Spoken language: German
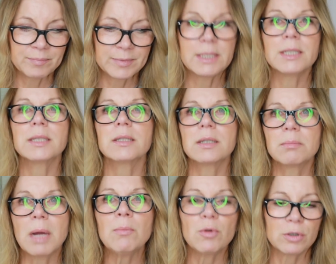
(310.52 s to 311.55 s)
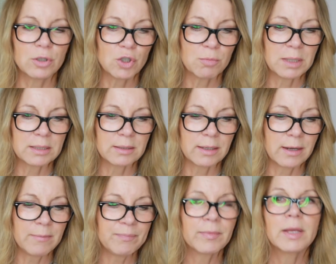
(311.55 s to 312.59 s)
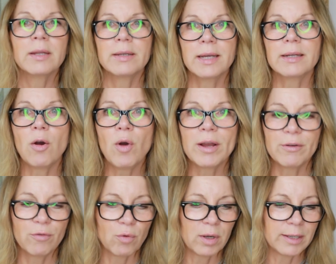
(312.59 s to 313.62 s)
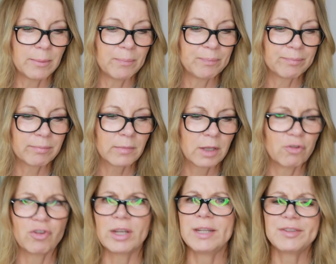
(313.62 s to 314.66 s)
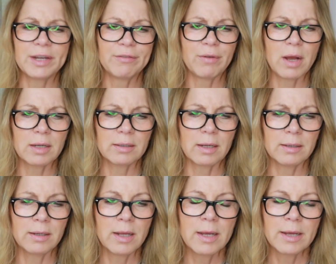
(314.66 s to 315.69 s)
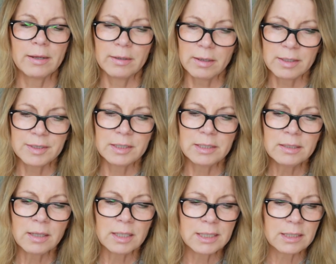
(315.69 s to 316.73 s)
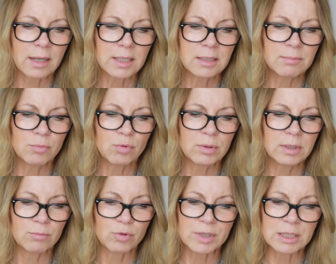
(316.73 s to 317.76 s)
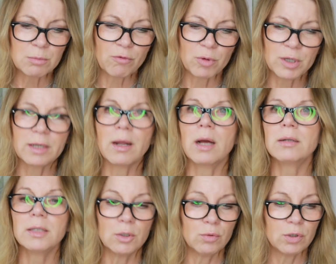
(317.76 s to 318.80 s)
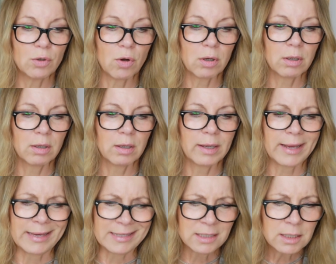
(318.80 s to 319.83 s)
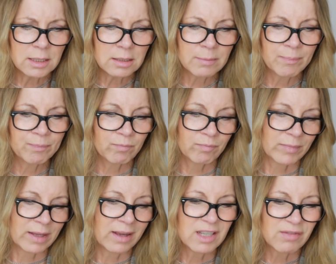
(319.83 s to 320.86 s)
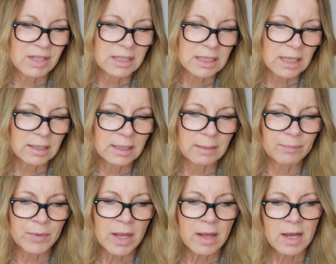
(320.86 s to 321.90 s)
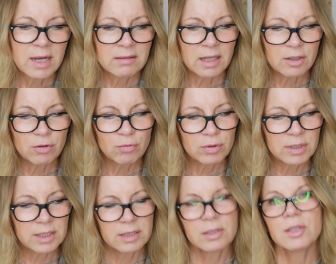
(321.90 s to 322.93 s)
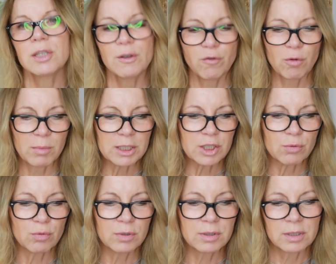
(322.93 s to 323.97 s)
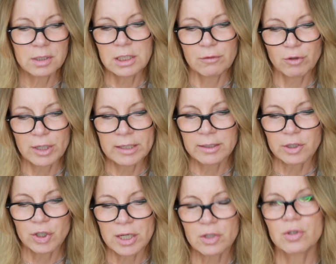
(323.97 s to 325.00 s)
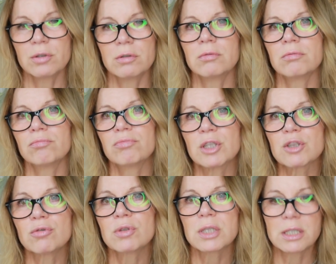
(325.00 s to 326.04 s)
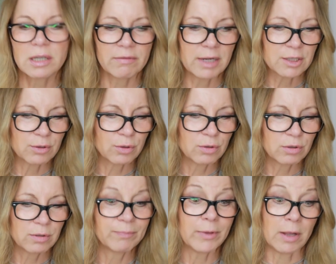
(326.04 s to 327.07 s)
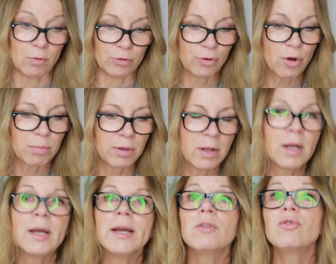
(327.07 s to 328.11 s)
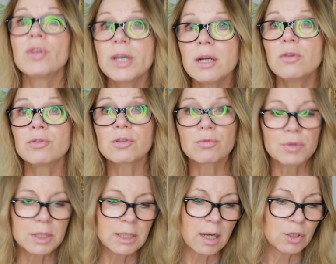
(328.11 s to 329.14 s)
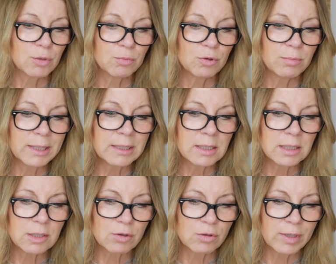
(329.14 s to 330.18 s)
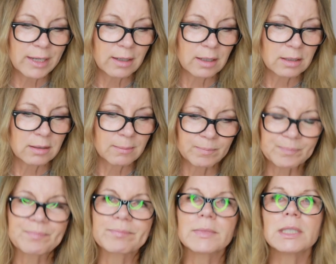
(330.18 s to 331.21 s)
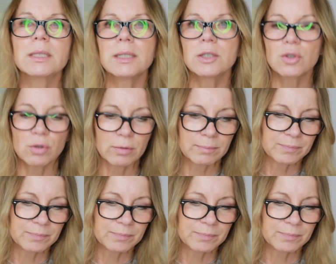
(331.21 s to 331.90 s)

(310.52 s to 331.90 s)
diese Marmortischplatte, ja, die hat auch ein Vorleben. Jenny sah ihn fragend an. Ja, sie diente als Terrassenboden im Museum of Modern Art in New York. Echt jetzt? naja, ich will ja nicht angeben. Dachte nur, dass diese Information sich für deine Recherche äh, ganz nützlich erweisen könnte. Na und ob? Naja, und das rustikale Spülbecken ist aus Neuengland. Ich sehe schon.